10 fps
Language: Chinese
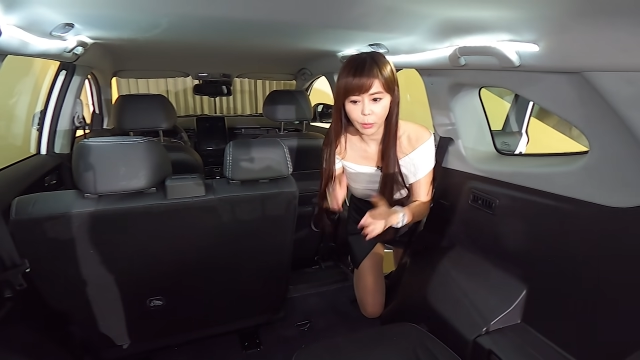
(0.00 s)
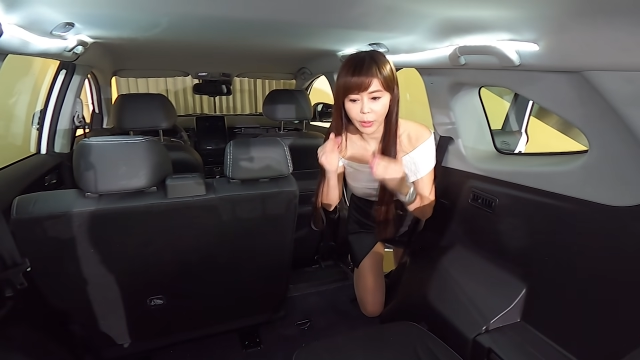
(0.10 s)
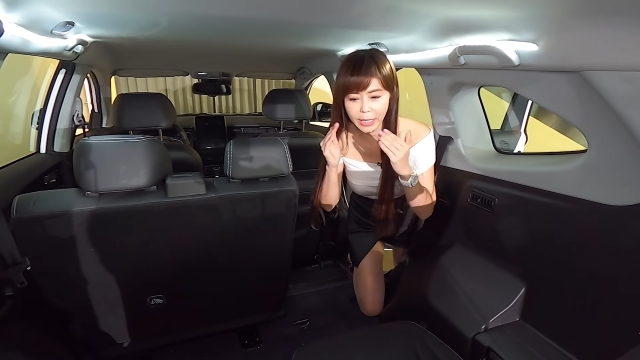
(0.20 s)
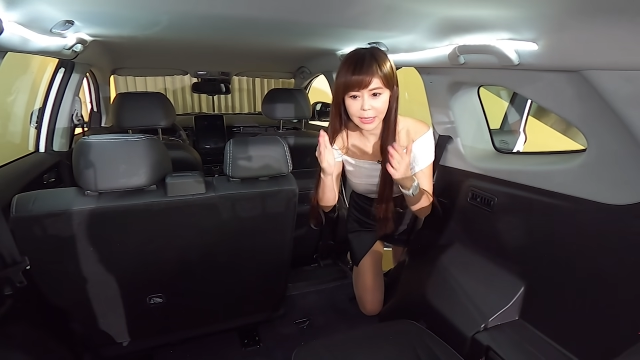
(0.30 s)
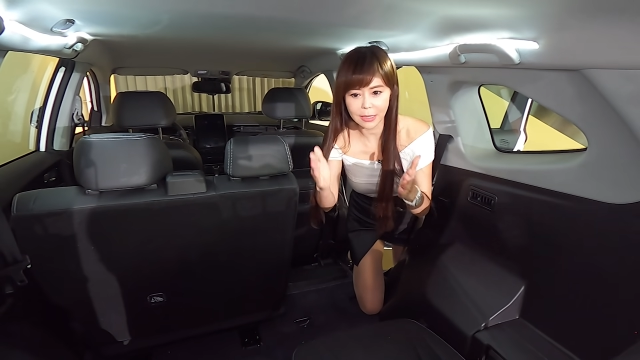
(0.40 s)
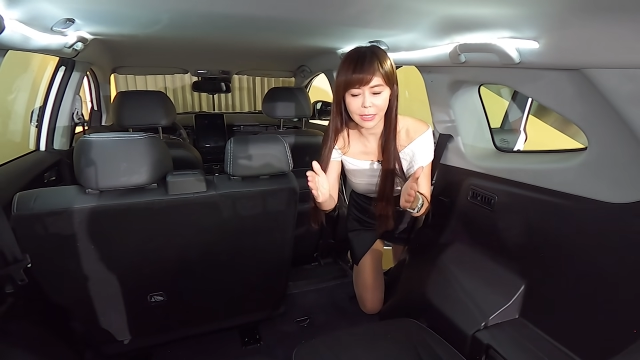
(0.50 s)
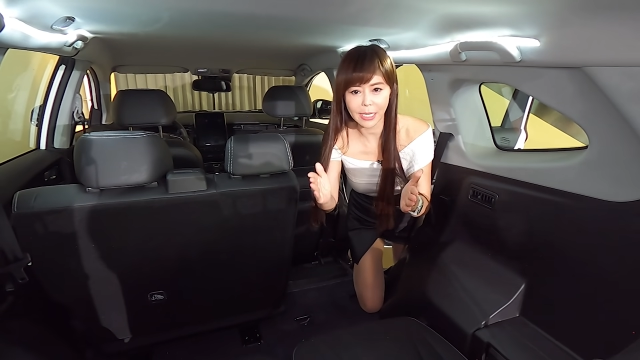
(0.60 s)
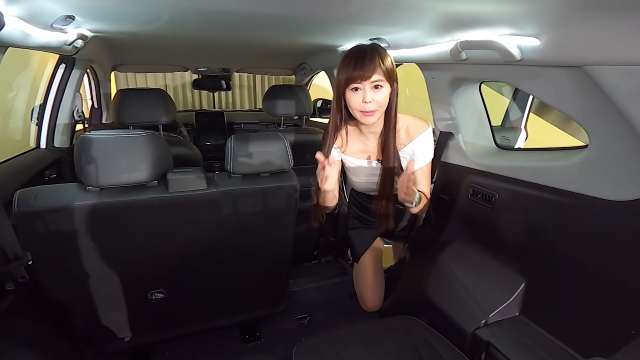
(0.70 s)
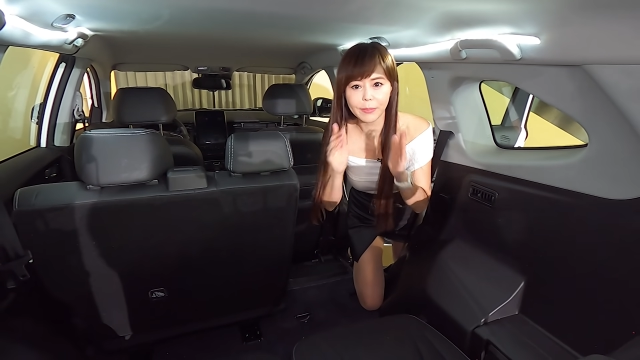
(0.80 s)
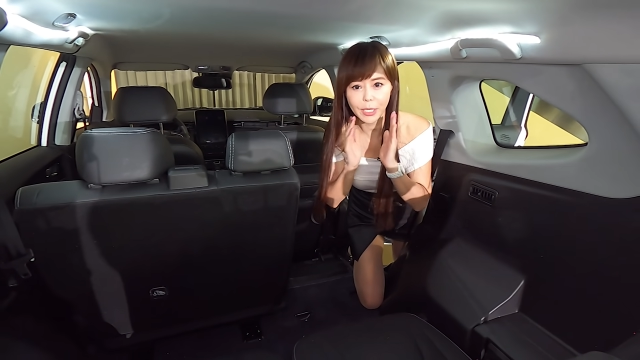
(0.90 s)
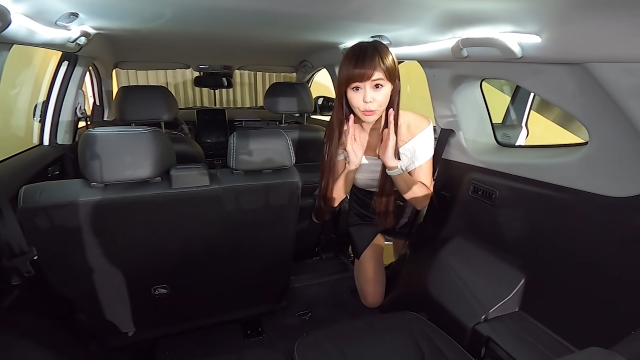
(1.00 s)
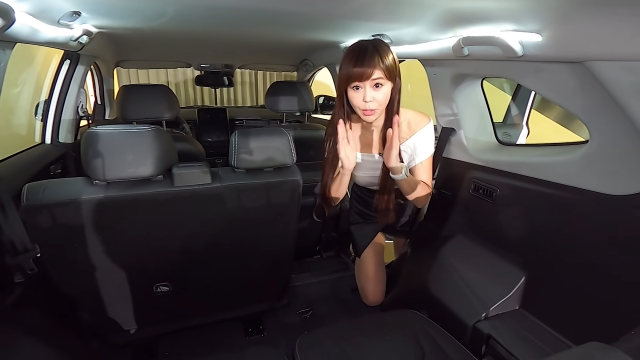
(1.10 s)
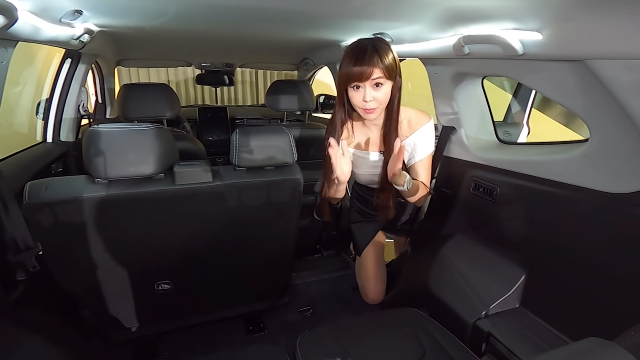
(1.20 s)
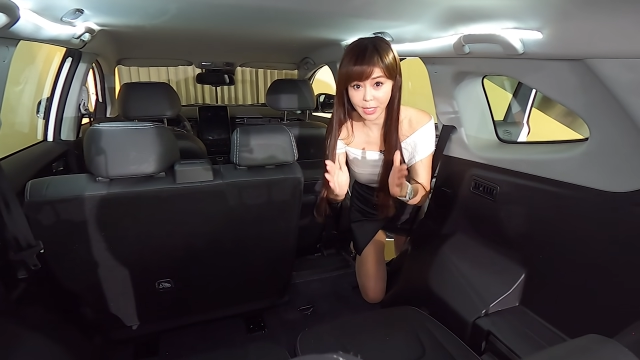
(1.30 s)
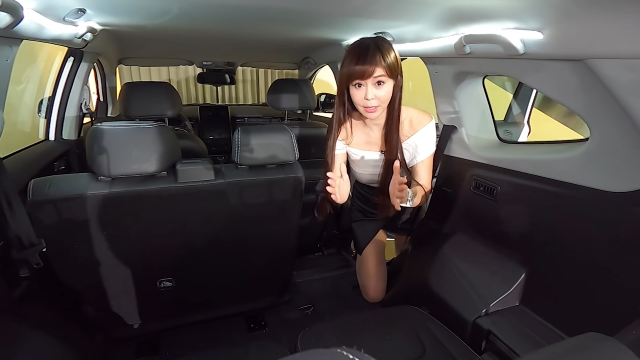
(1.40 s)
我可以直接面
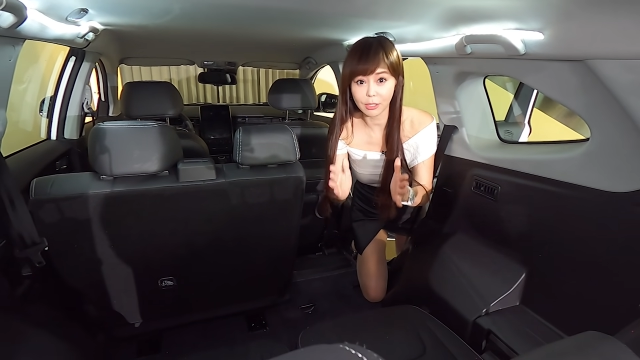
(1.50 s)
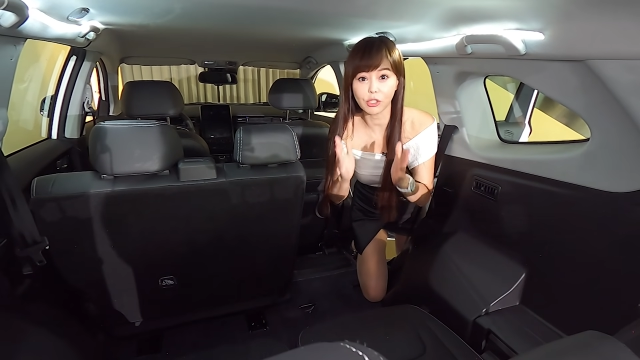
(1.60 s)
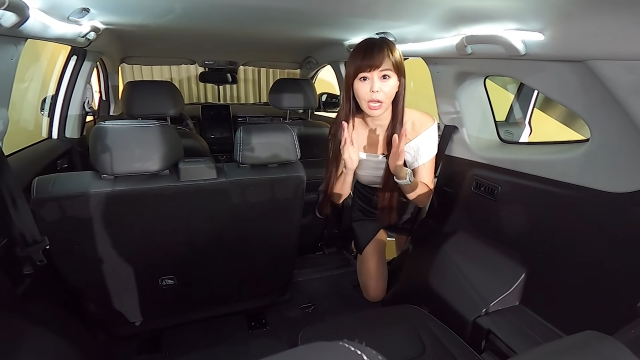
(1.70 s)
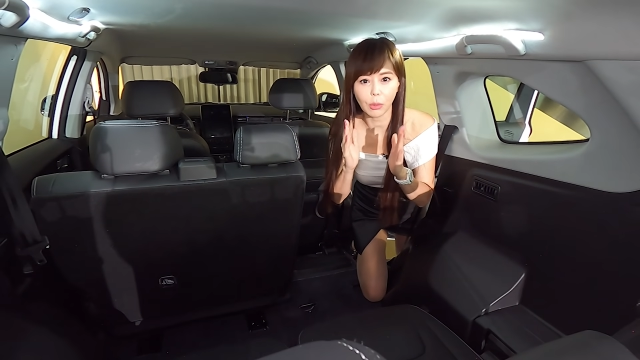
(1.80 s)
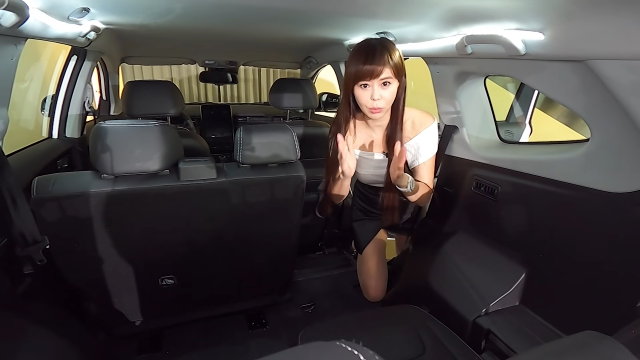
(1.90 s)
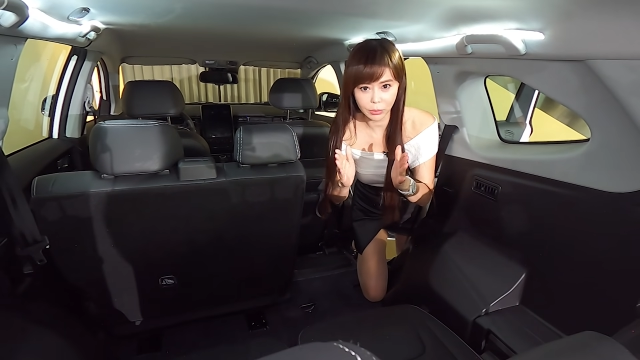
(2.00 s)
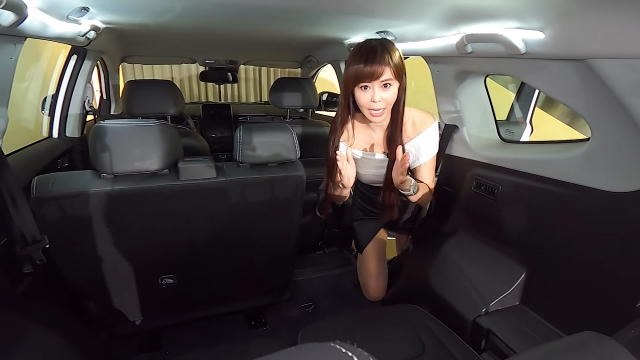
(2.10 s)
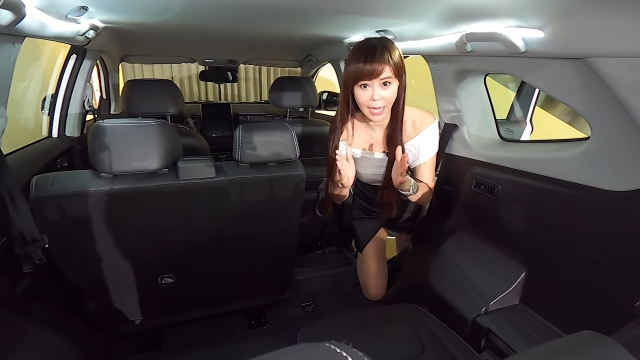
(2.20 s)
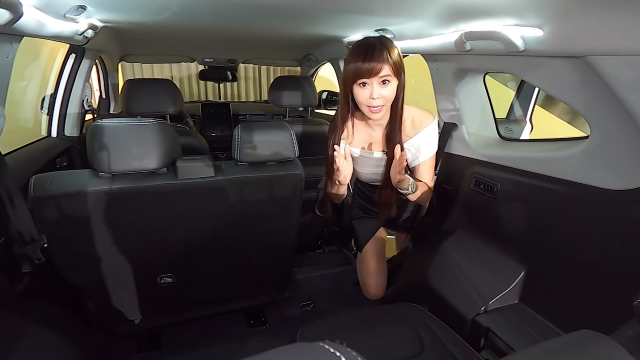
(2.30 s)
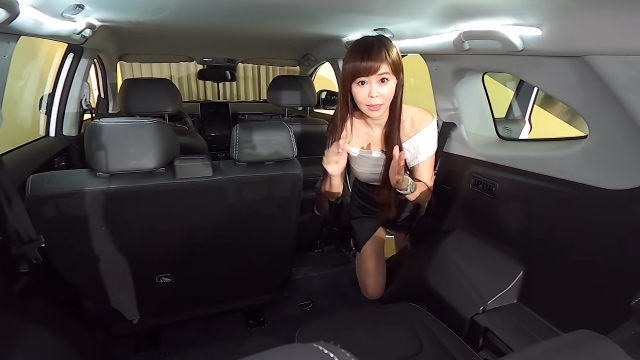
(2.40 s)
对面的照顾他